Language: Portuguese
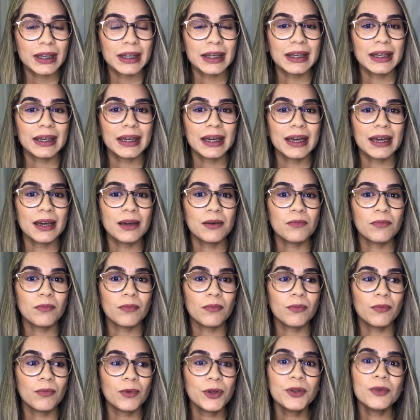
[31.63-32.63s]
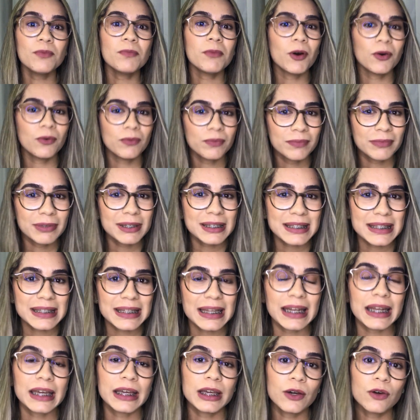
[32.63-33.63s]
E é muito bom
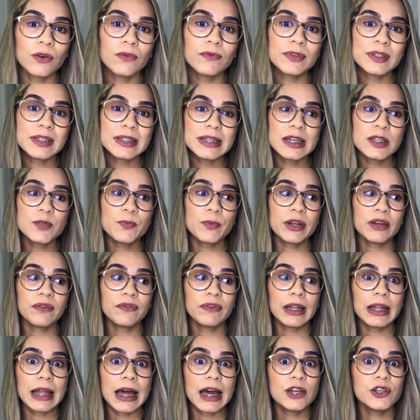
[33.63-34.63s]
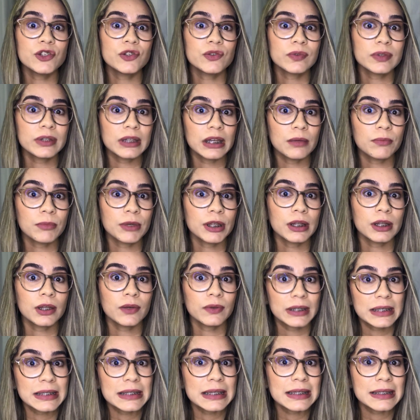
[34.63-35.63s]
estar aqui com vocês para falar de um tema
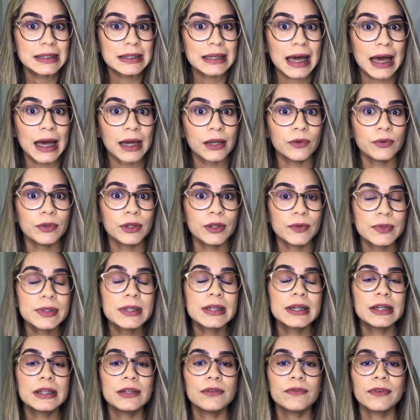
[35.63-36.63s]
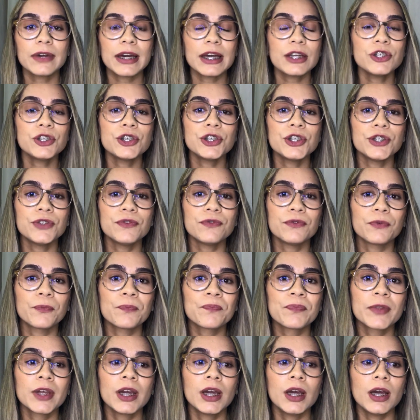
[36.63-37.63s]
tão necessário e tão significativo.
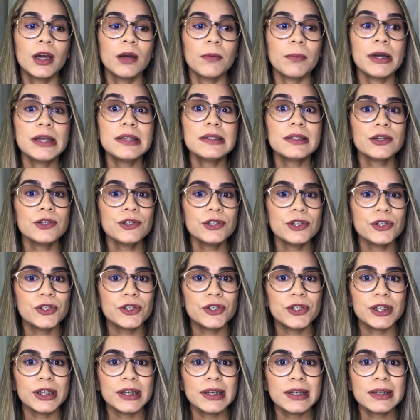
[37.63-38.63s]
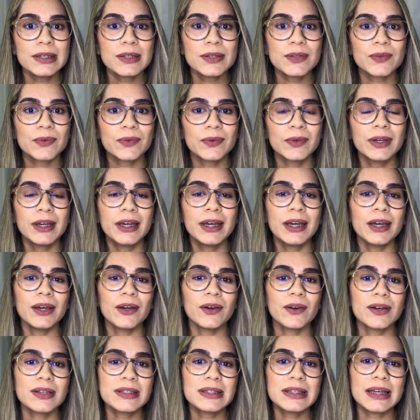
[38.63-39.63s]
Mas antes disso,
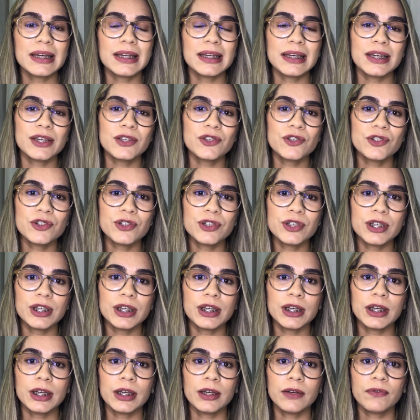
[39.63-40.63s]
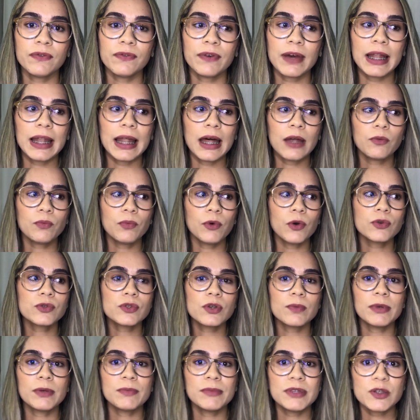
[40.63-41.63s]
eu gostaria de falar um pouco
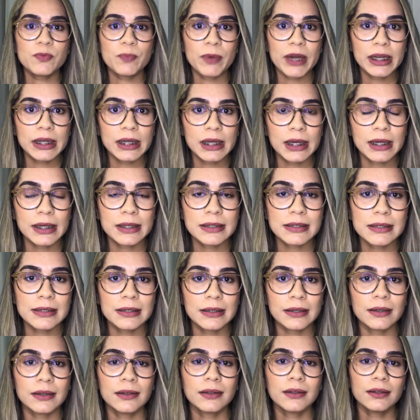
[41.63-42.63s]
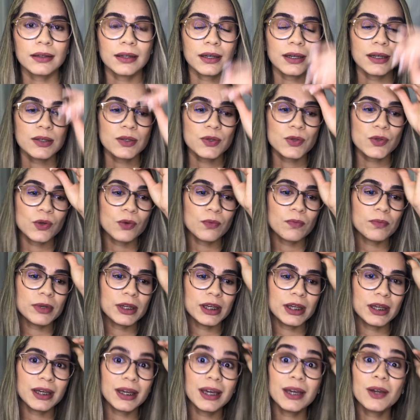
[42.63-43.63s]
sobre a minha experiência, né?
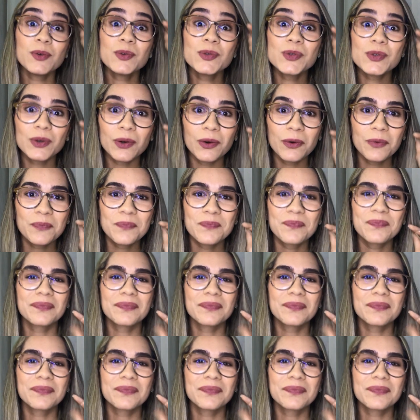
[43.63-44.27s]
sobre quem eu sou.